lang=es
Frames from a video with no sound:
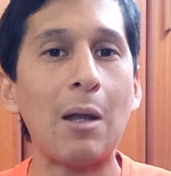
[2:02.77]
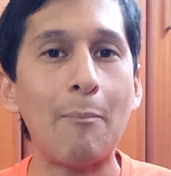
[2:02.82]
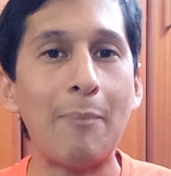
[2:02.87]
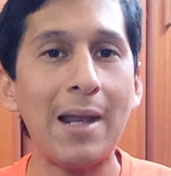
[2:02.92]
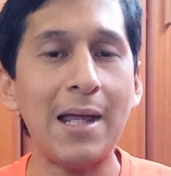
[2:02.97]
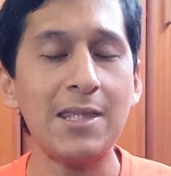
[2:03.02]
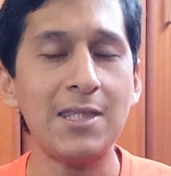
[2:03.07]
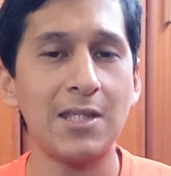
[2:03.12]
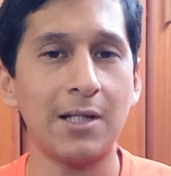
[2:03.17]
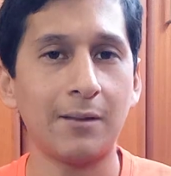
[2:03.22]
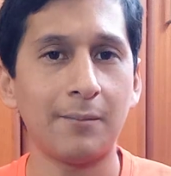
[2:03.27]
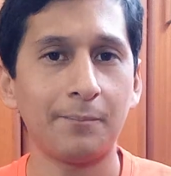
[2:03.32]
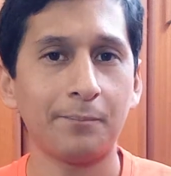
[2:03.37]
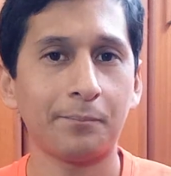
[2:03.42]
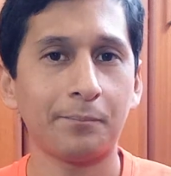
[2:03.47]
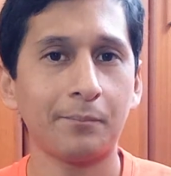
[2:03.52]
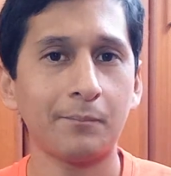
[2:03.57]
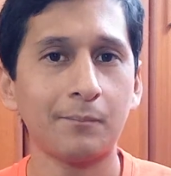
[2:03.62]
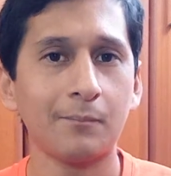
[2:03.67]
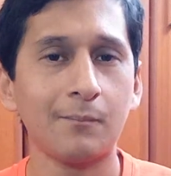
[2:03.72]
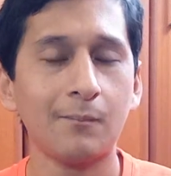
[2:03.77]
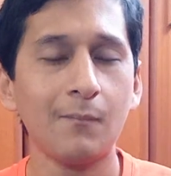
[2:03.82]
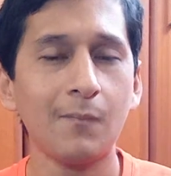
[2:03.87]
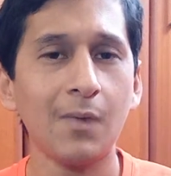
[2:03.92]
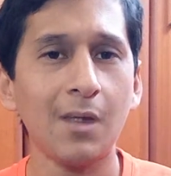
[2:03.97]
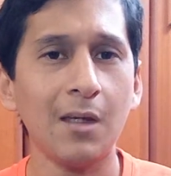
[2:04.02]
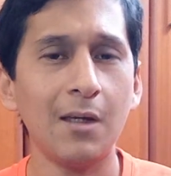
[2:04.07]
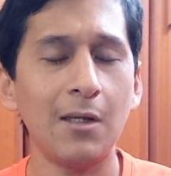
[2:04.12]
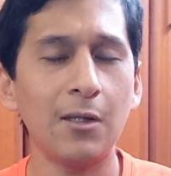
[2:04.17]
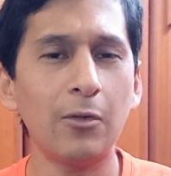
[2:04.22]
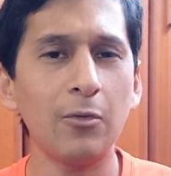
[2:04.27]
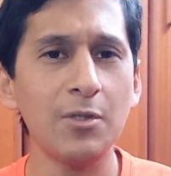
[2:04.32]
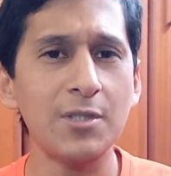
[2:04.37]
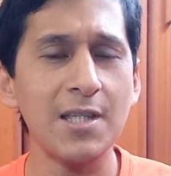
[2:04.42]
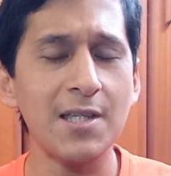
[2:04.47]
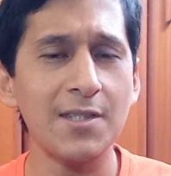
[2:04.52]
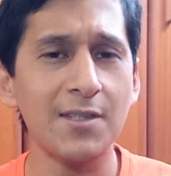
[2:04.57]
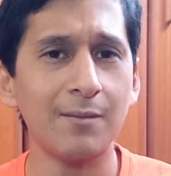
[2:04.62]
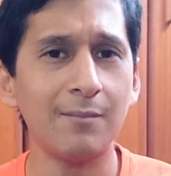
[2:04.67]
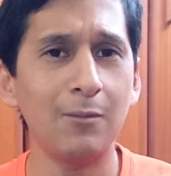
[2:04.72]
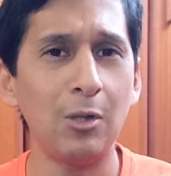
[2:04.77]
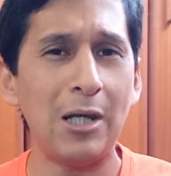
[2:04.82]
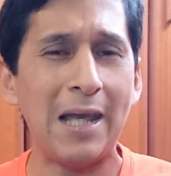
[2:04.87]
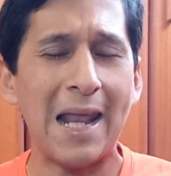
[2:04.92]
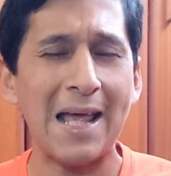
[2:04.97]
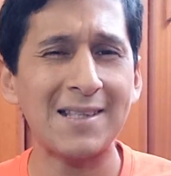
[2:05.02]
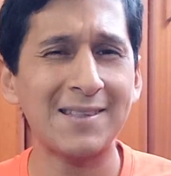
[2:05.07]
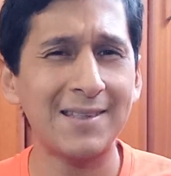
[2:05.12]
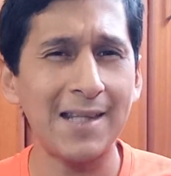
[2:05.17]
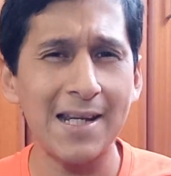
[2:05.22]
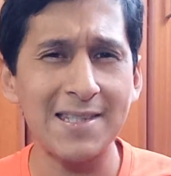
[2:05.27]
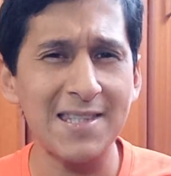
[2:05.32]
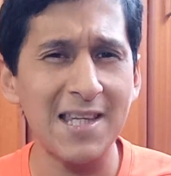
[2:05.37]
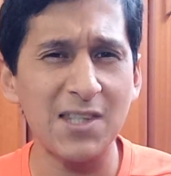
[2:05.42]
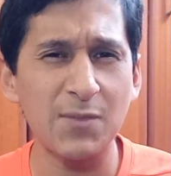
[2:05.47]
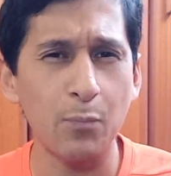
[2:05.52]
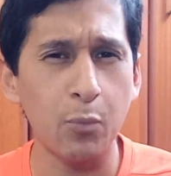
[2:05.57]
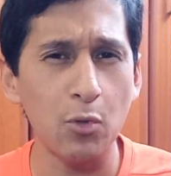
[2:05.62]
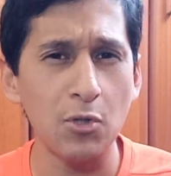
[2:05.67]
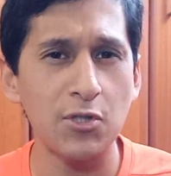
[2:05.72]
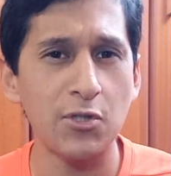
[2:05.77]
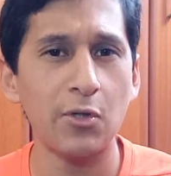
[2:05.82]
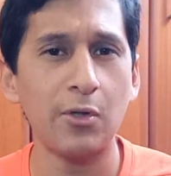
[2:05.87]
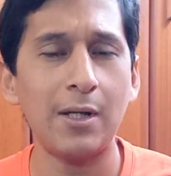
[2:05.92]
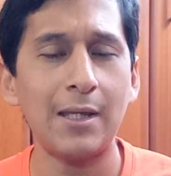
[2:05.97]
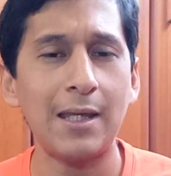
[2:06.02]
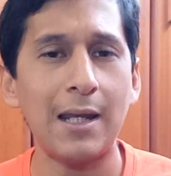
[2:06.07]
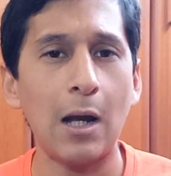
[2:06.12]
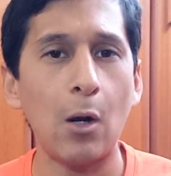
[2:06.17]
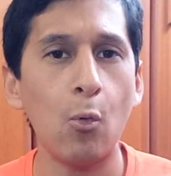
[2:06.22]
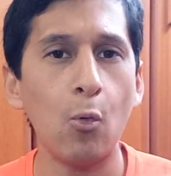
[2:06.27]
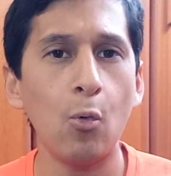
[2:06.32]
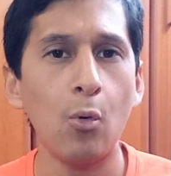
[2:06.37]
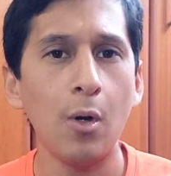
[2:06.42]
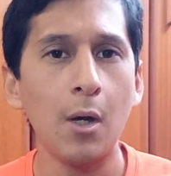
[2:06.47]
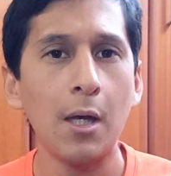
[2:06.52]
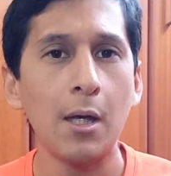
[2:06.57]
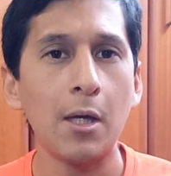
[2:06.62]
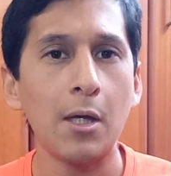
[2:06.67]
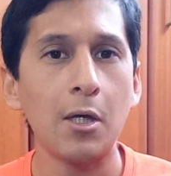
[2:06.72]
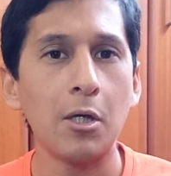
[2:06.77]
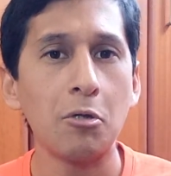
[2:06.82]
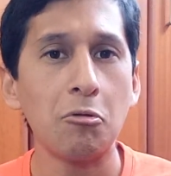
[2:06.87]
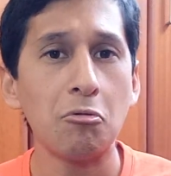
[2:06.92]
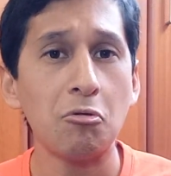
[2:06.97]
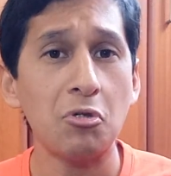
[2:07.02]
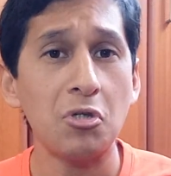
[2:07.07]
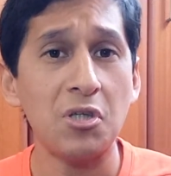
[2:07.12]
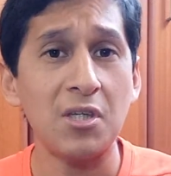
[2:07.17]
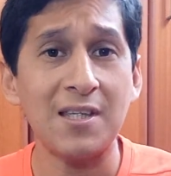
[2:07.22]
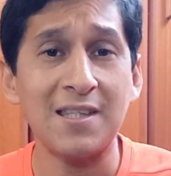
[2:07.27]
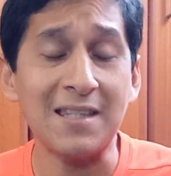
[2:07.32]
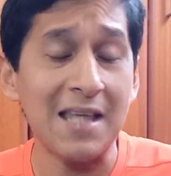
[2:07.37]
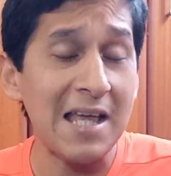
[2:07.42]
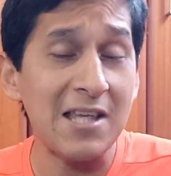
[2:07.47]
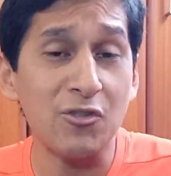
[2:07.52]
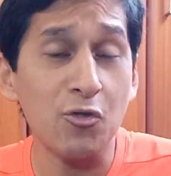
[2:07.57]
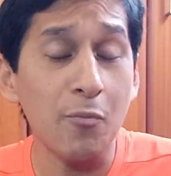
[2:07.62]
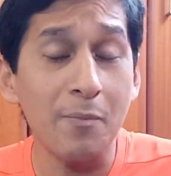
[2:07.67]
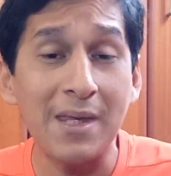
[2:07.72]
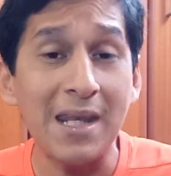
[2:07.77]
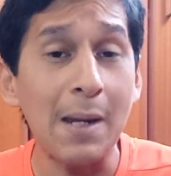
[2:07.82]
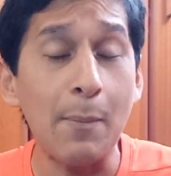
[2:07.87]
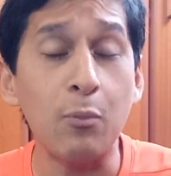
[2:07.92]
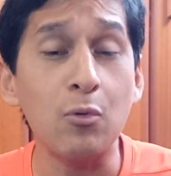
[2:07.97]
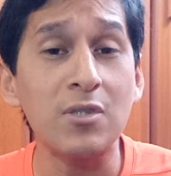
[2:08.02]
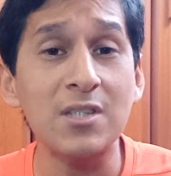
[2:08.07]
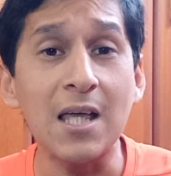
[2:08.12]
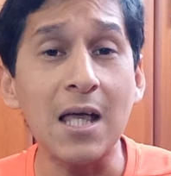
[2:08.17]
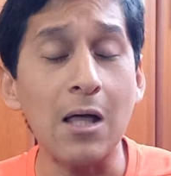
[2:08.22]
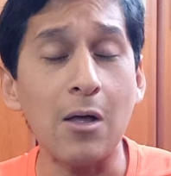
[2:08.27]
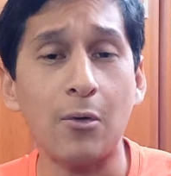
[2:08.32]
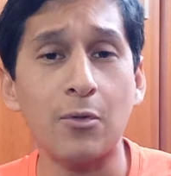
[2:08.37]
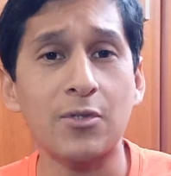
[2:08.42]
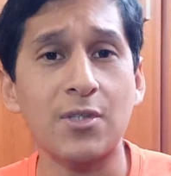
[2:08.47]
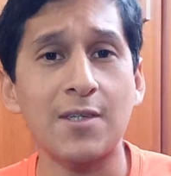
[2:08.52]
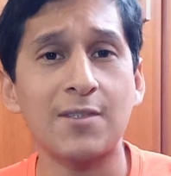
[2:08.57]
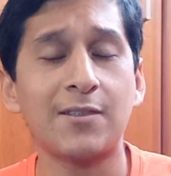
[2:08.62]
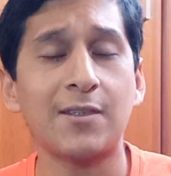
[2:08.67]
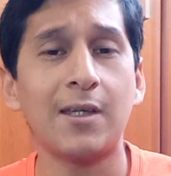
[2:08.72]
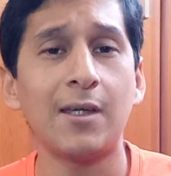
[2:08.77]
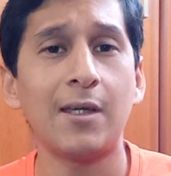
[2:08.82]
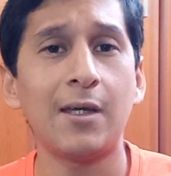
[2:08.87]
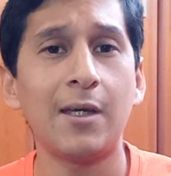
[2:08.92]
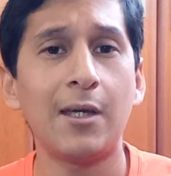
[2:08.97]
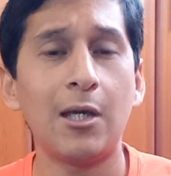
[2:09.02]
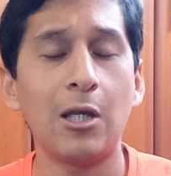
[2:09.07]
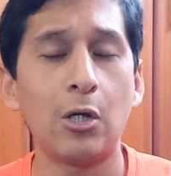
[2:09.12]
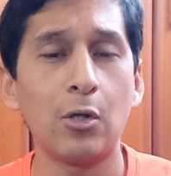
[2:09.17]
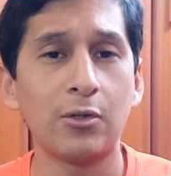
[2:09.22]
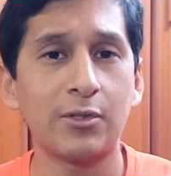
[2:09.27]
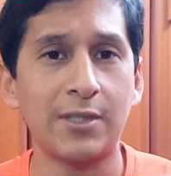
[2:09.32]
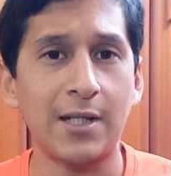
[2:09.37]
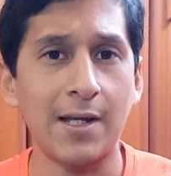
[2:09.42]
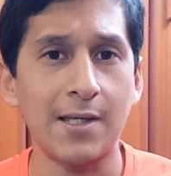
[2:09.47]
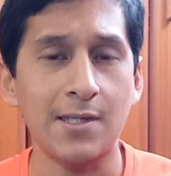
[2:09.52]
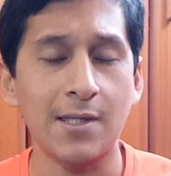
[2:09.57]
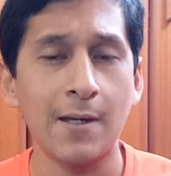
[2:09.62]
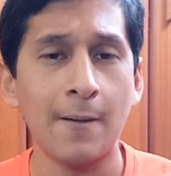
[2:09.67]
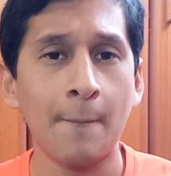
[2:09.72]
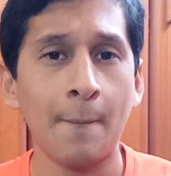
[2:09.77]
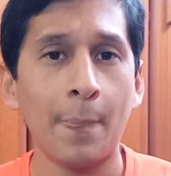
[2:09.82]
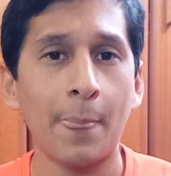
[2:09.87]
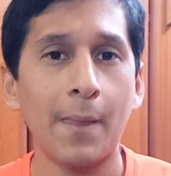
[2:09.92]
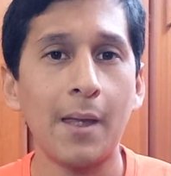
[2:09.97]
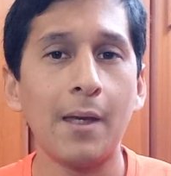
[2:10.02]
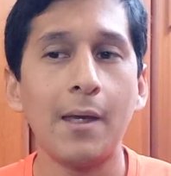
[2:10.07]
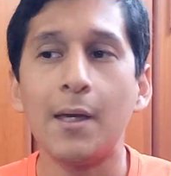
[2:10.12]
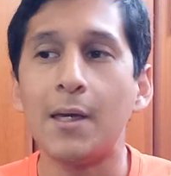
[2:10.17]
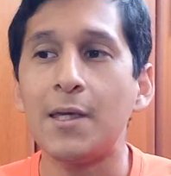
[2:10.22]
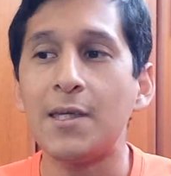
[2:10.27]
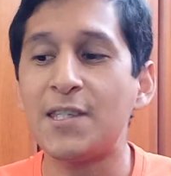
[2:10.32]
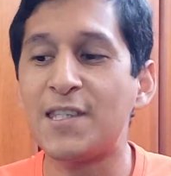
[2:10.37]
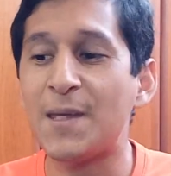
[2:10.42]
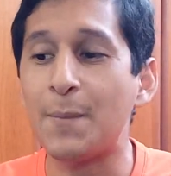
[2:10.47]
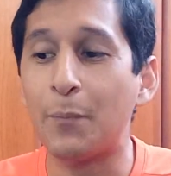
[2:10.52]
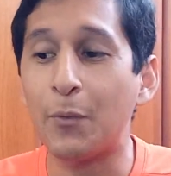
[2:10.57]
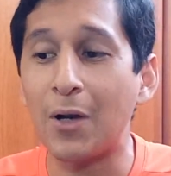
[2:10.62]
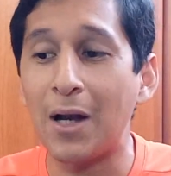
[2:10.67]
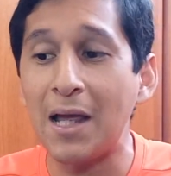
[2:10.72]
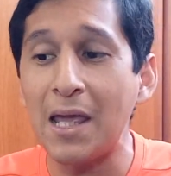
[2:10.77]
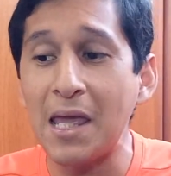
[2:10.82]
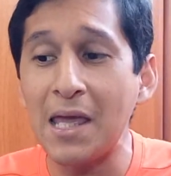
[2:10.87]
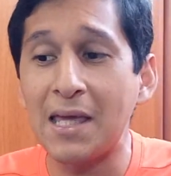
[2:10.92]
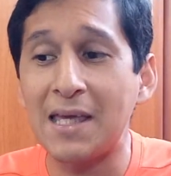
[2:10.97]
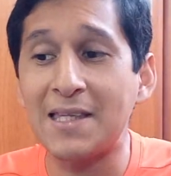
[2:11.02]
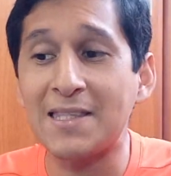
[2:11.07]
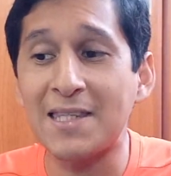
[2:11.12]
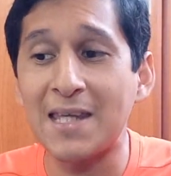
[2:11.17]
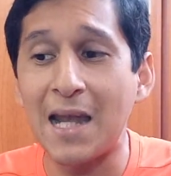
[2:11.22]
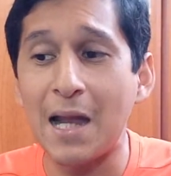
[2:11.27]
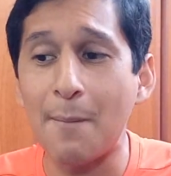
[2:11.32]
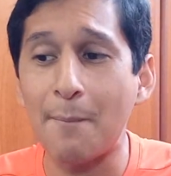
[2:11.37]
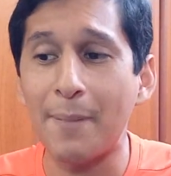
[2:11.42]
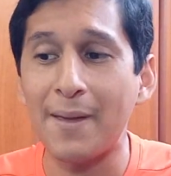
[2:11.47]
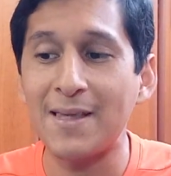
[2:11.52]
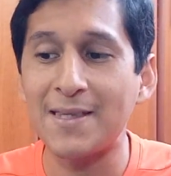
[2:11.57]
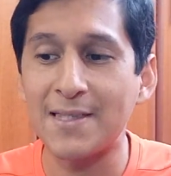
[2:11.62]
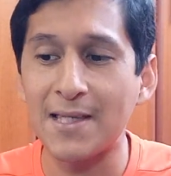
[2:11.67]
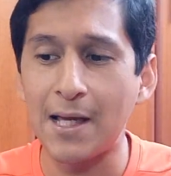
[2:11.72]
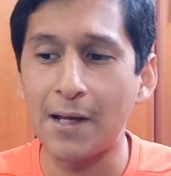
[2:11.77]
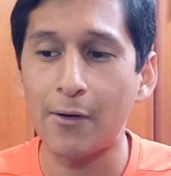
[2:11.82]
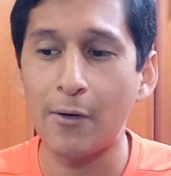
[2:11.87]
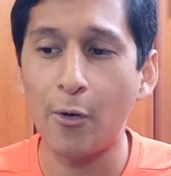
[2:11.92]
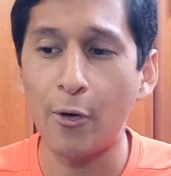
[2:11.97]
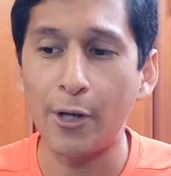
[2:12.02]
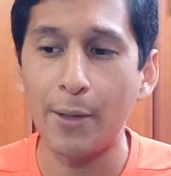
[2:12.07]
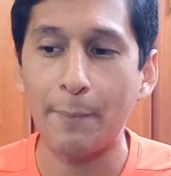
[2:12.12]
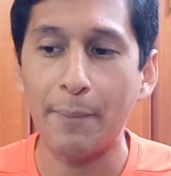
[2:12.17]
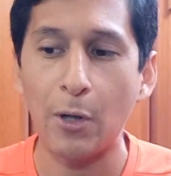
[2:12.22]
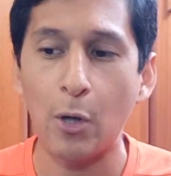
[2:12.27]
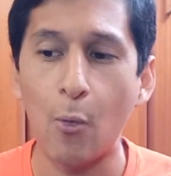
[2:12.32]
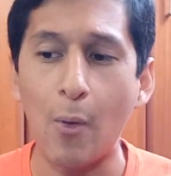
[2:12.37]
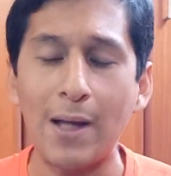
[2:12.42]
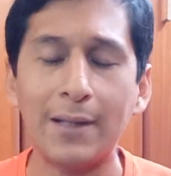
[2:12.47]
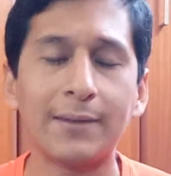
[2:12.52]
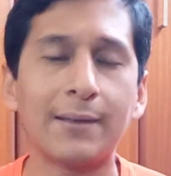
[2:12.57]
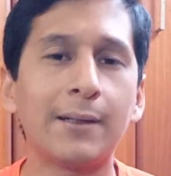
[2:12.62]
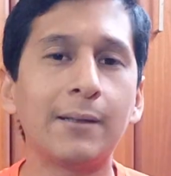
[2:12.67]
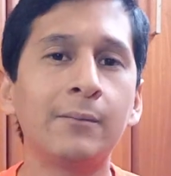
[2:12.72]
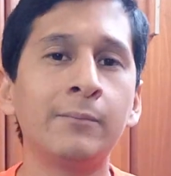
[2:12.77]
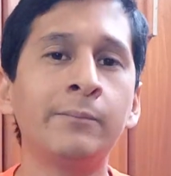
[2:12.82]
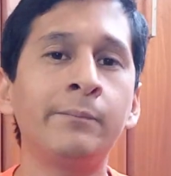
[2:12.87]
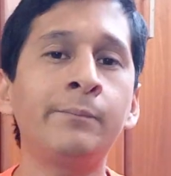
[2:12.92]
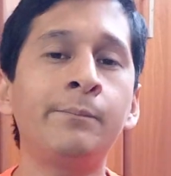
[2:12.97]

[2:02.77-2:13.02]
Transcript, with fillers: la plancha. Entonces, las tres expulsiones de la U son bien expulsados este, los tres. Y si por ahí quisieran pensar, oye, pero Wanda,